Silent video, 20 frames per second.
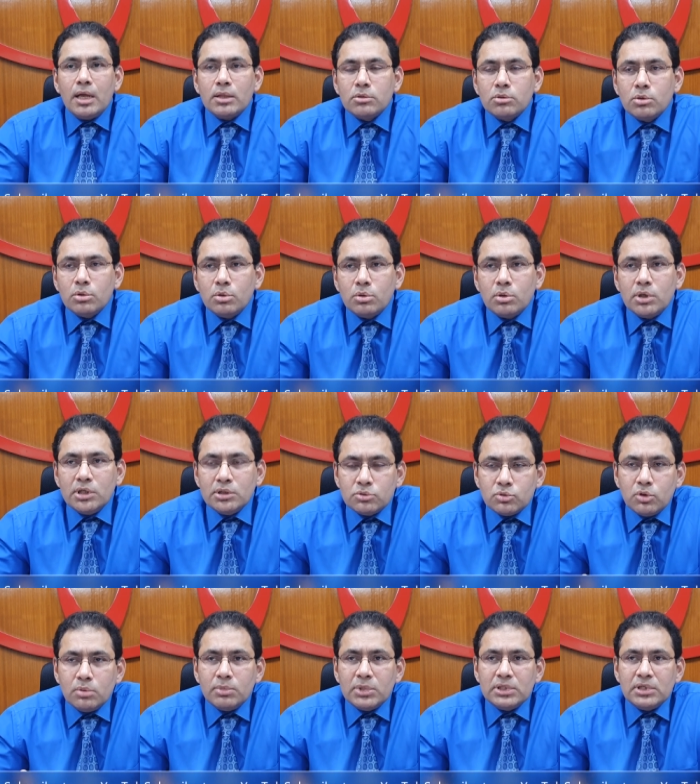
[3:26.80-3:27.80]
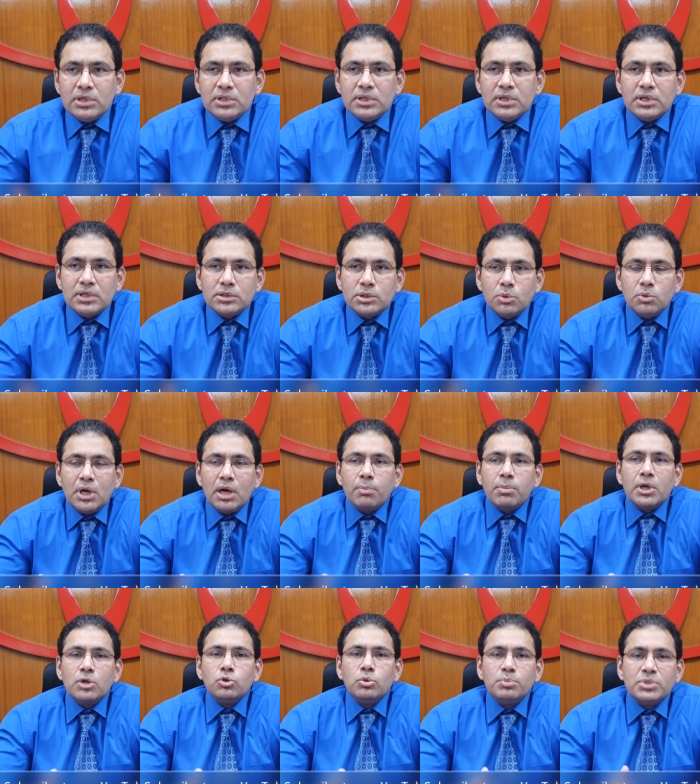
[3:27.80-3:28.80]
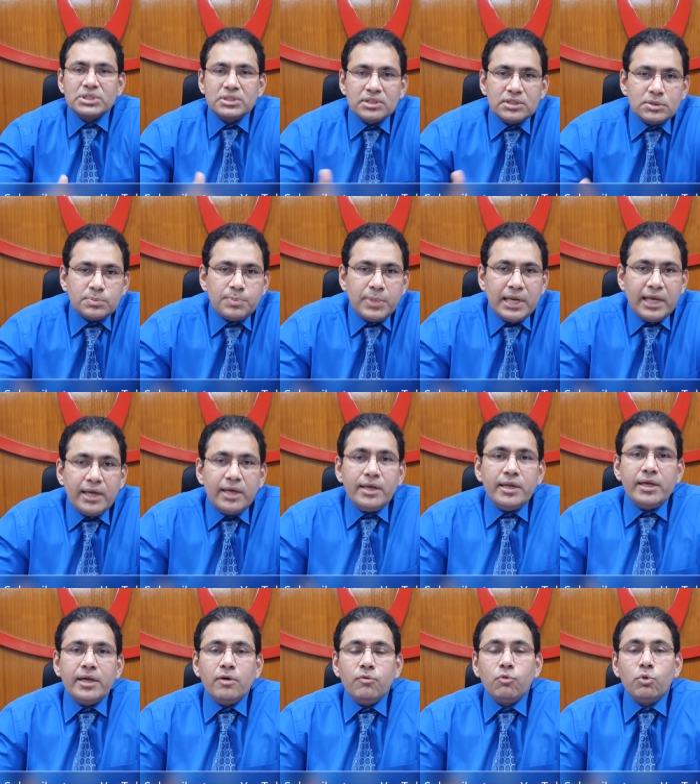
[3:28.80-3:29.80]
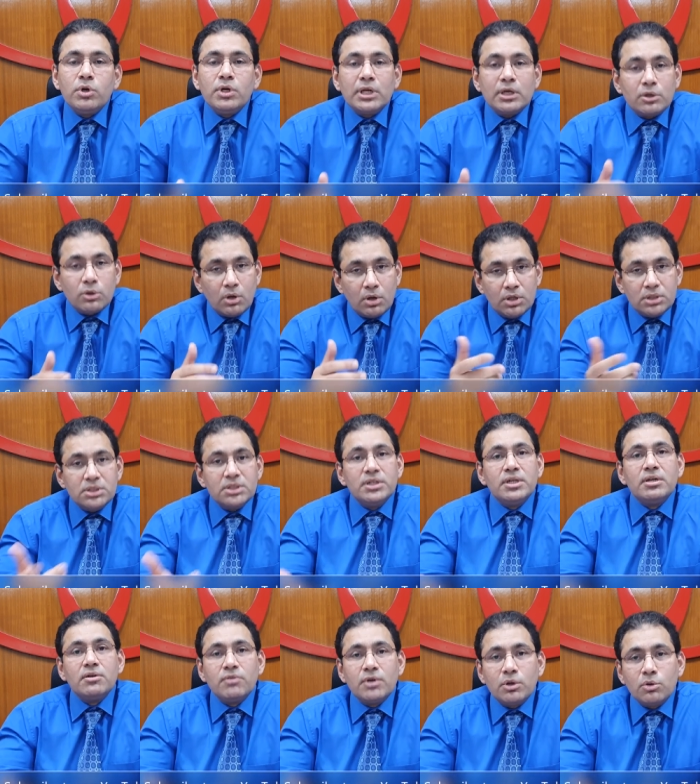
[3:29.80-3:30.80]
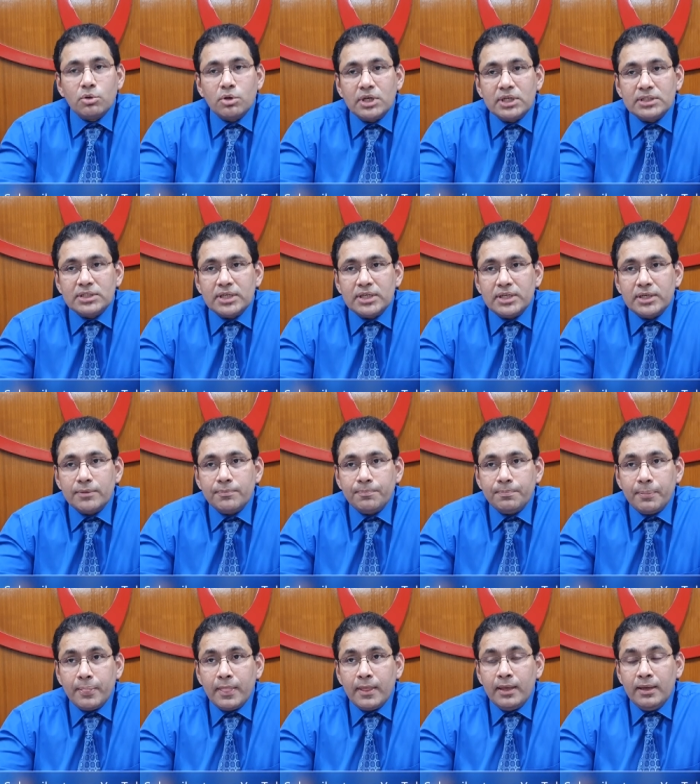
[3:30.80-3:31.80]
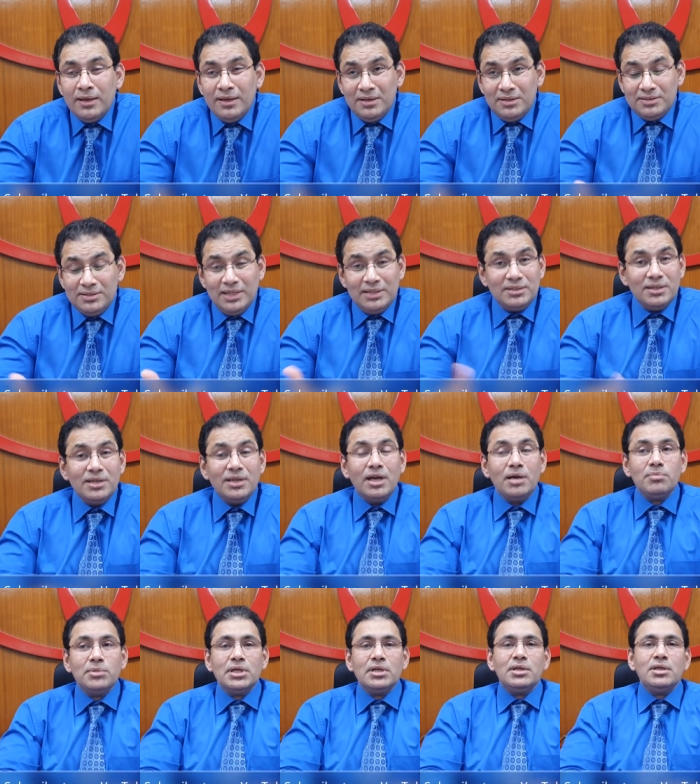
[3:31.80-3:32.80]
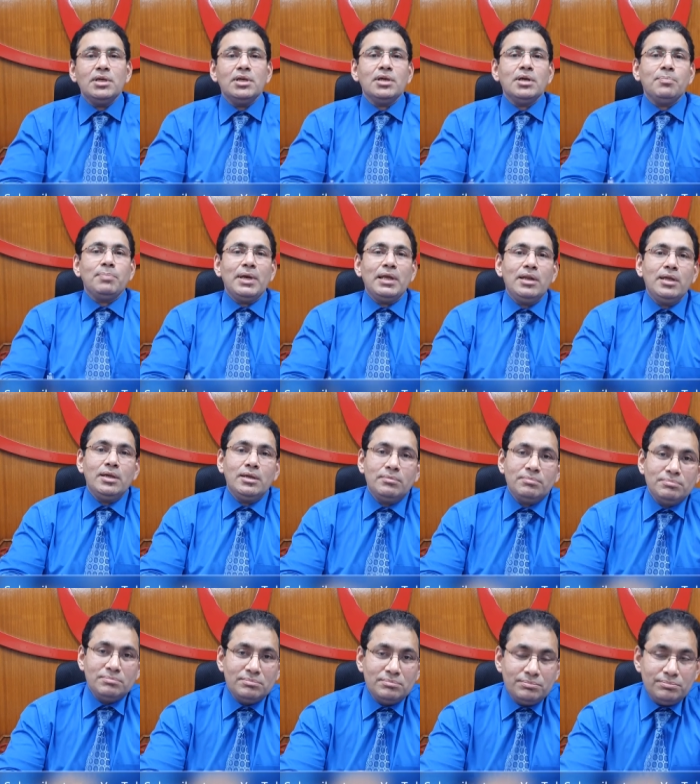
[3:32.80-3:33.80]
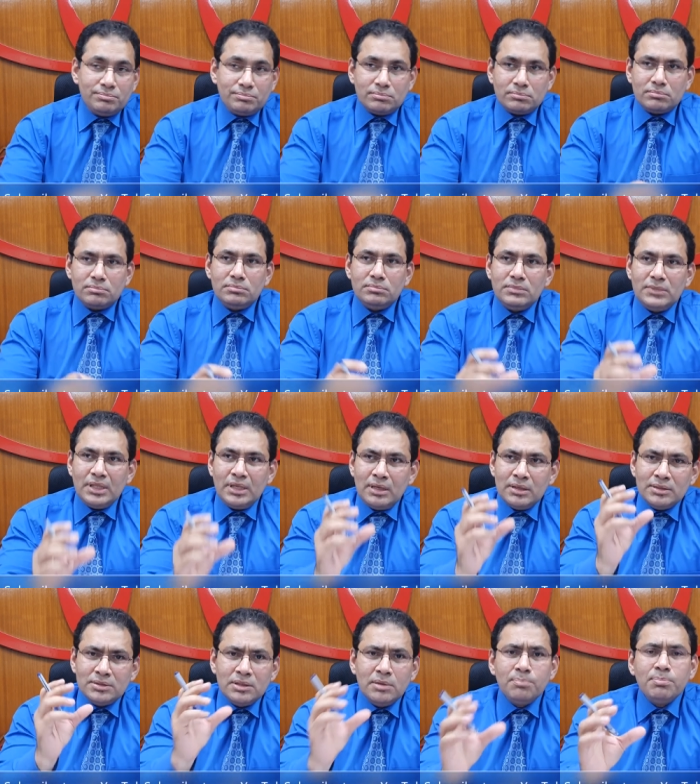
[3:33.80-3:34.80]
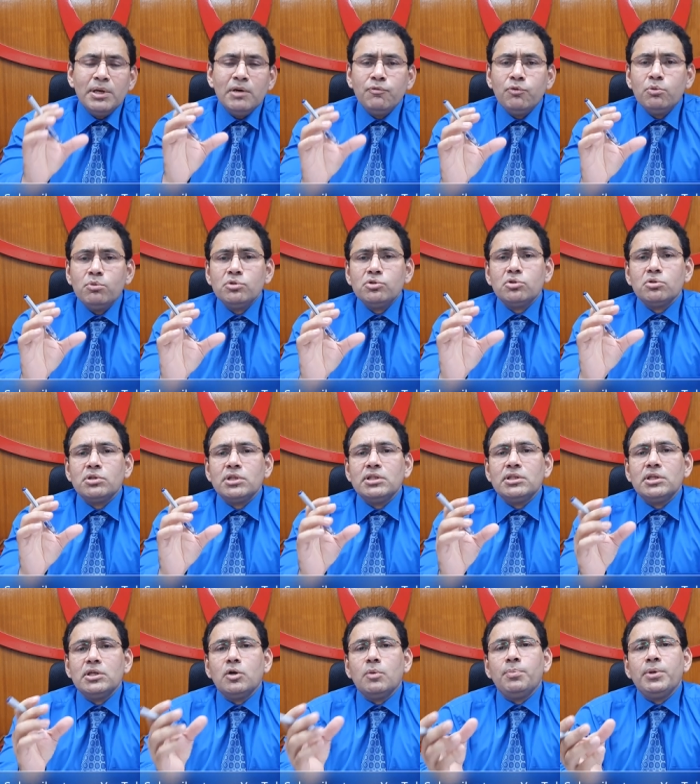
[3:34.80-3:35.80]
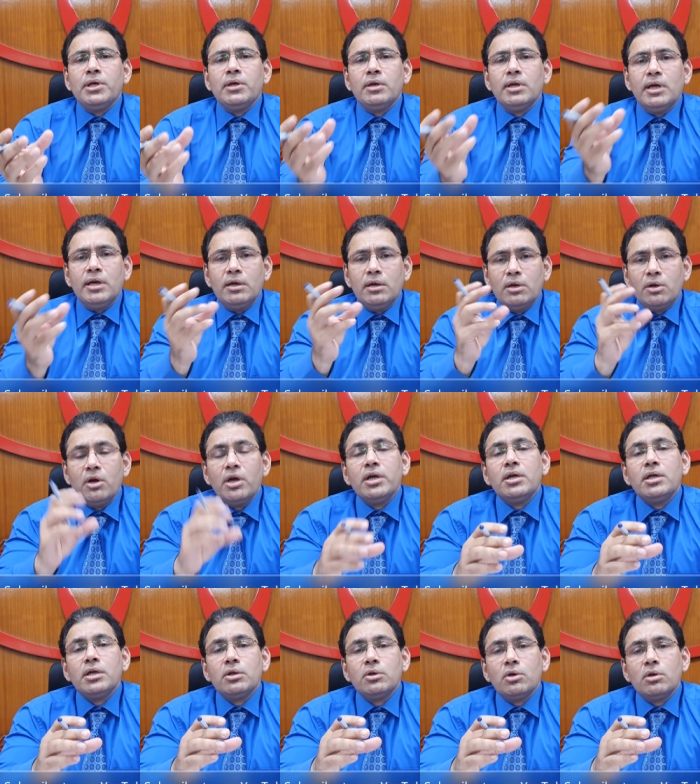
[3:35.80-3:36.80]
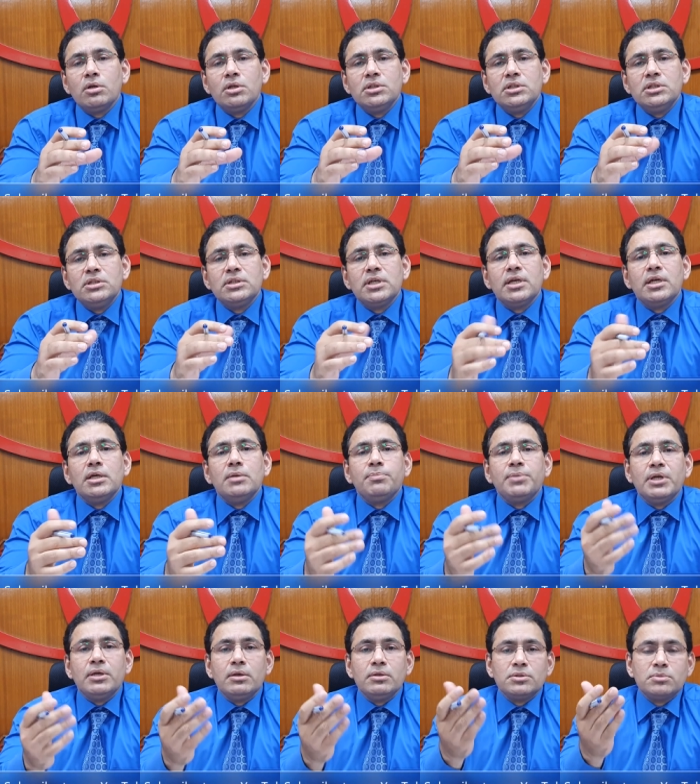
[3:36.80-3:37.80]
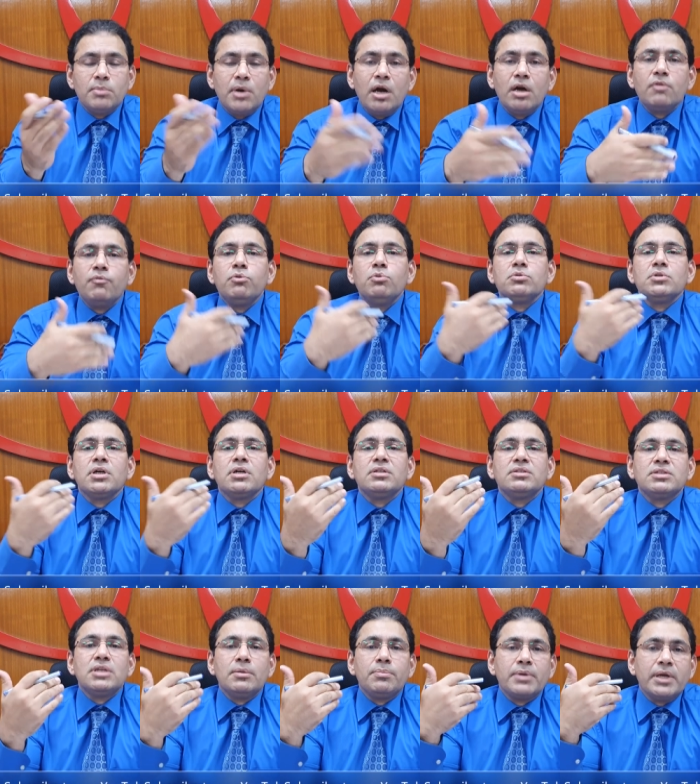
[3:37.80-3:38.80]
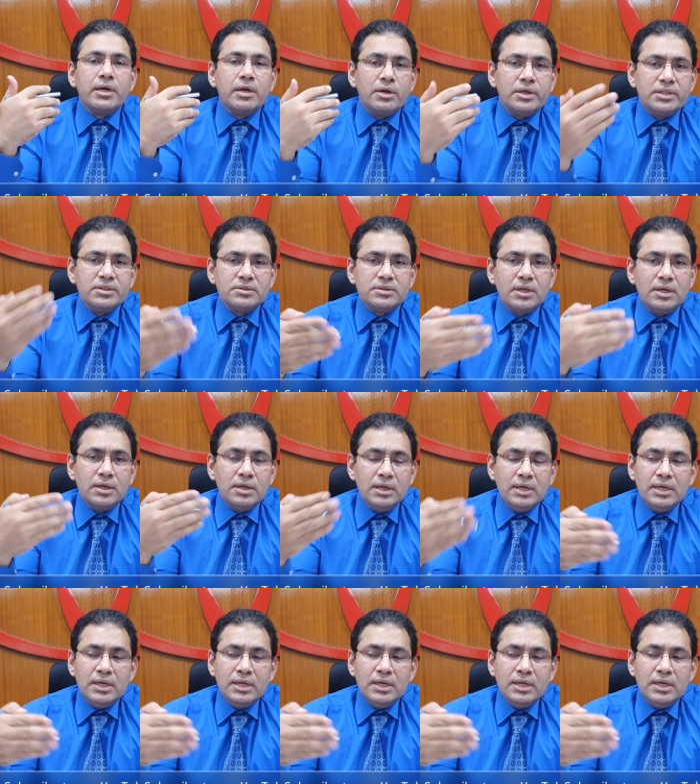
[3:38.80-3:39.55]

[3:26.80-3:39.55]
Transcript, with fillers: तो इसको मद्देनज़र रखते हुए आपका जो बिज़नेस प्लान है वो टेक्नोलॉजी ड्रिवन होना चाहिए जैसा कि आप देखिए कि पहले सिंपल फ़ोन्स होते थे और फिर एंड्रॉयड टेक्नोलॉजीज़ आई फिर स्मार्टफोन का कंसेप्ट आया और इस तरह